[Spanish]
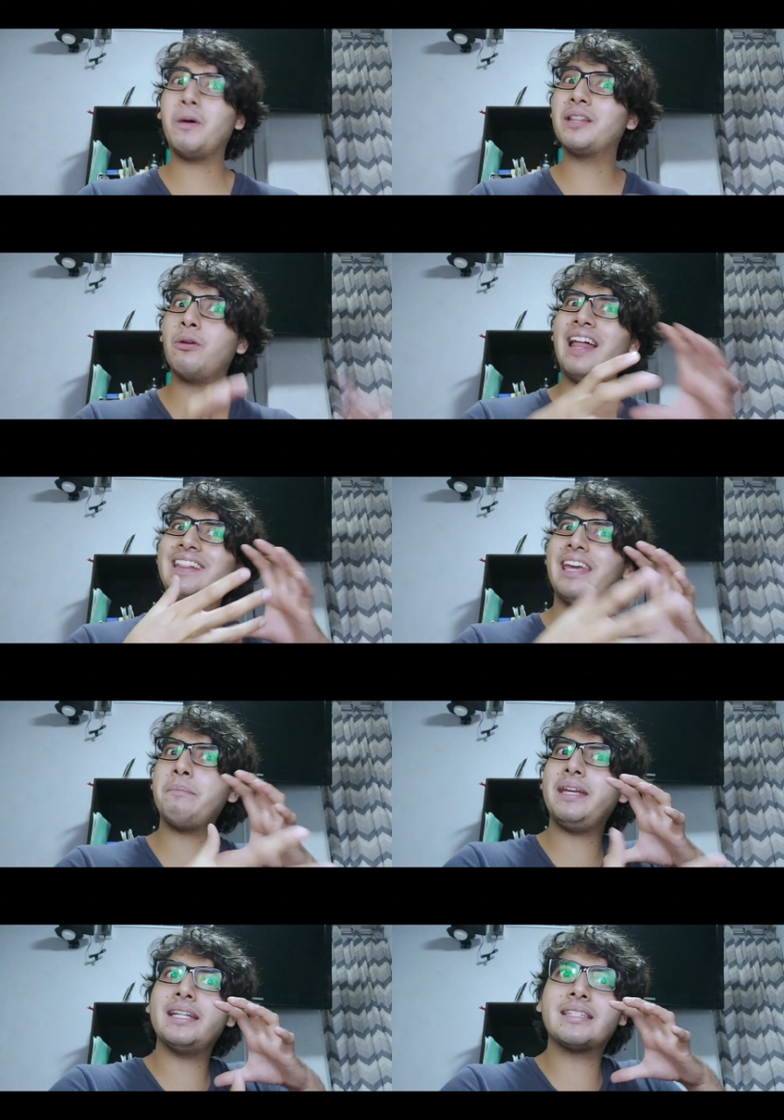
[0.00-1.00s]
cuando la
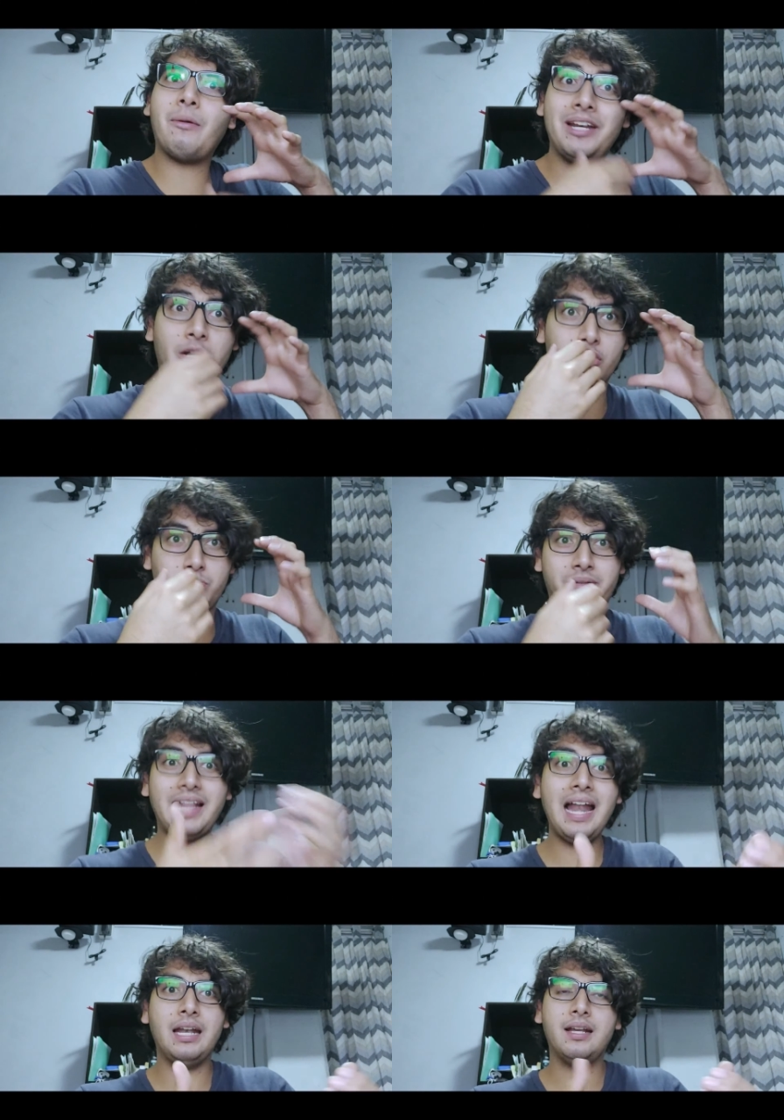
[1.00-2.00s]
tía May estaba en el
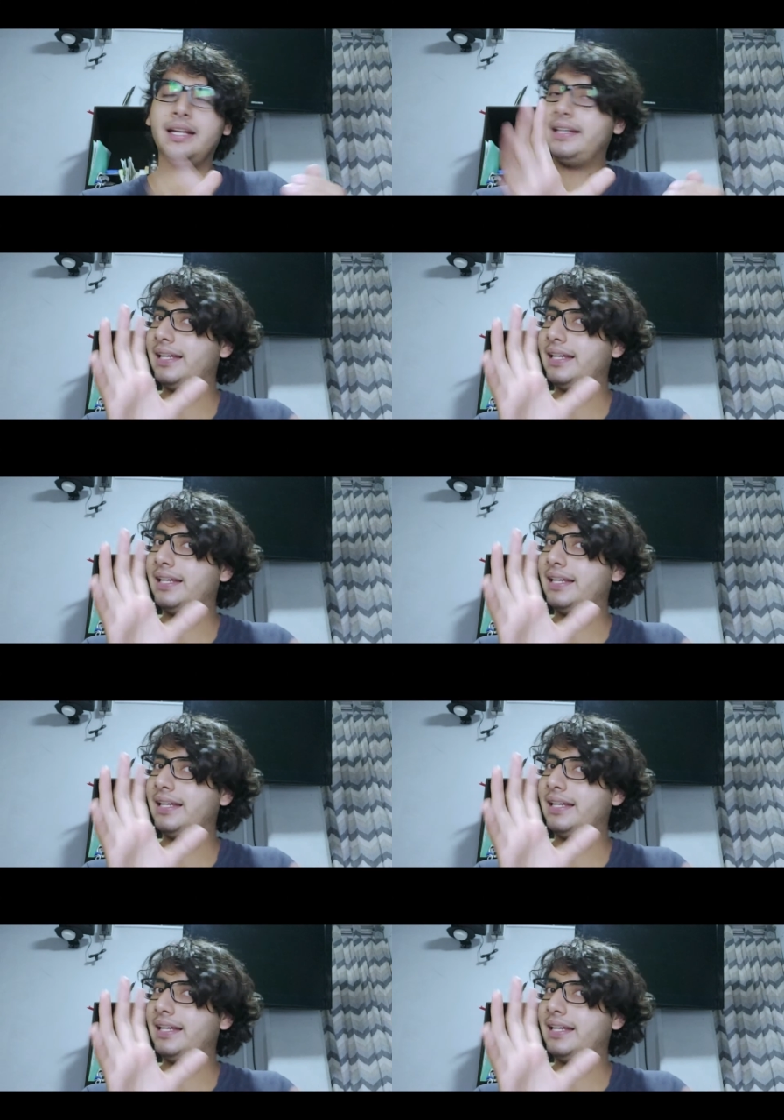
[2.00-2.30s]
hospital,